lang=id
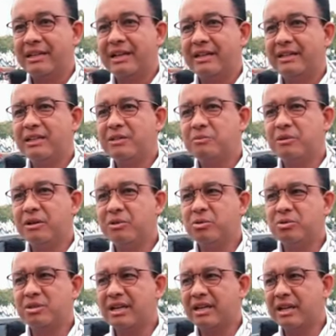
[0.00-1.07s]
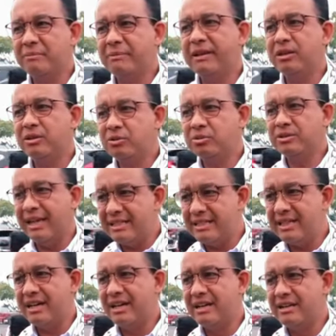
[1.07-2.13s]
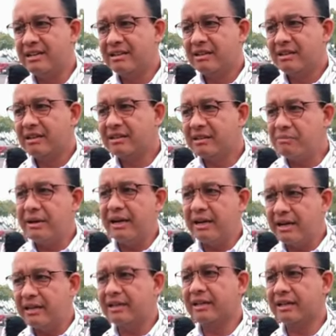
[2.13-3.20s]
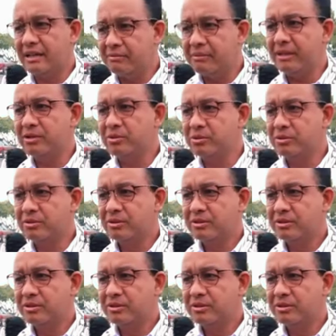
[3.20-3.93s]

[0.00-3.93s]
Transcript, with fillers: dan ini bukan urusan Kemenlu saja kita bangga dengan Kemenlu